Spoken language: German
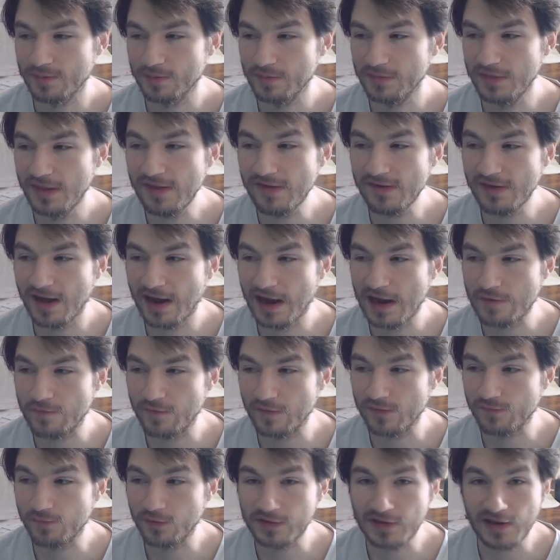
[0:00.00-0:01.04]
nicht reif
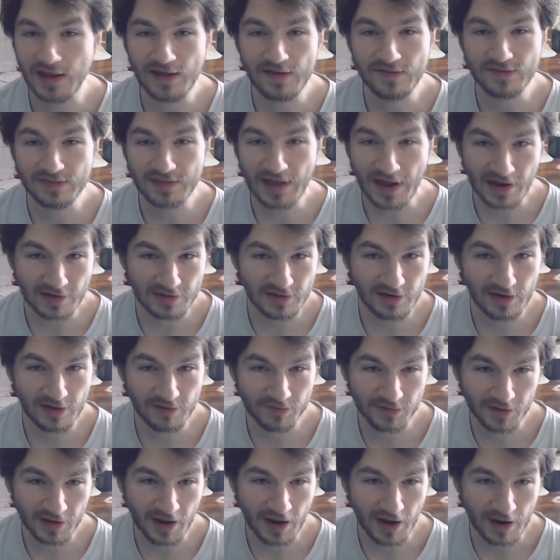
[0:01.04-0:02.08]
ist, von der ich dachte,
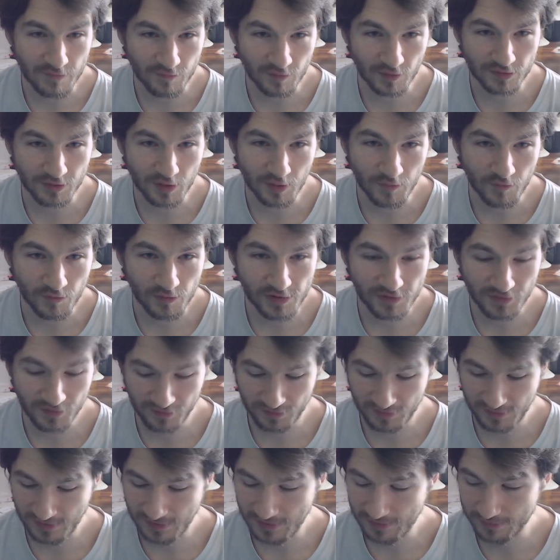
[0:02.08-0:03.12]
dass sie reif ist, obwohl sie es
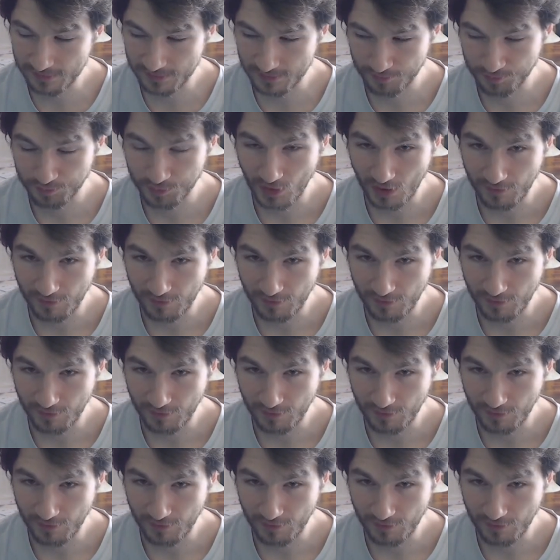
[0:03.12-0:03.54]
nicht ist.